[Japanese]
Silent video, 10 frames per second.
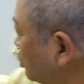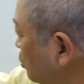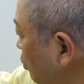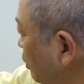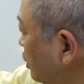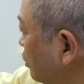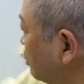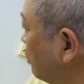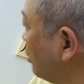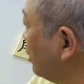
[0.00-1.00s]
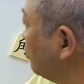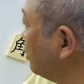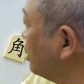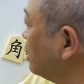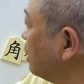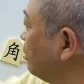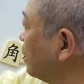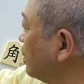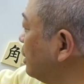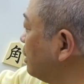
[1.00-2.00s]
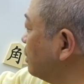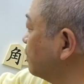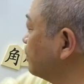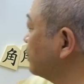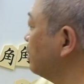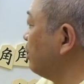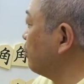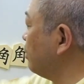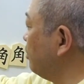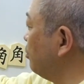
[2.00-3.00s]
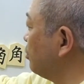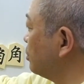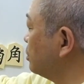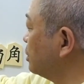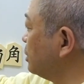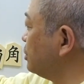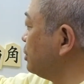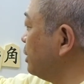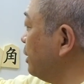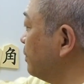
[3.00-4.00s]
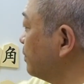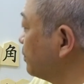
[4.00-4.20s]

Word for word: ち方面に引くのはもう合駒でダメだから、まあ、ここはもう手筋で、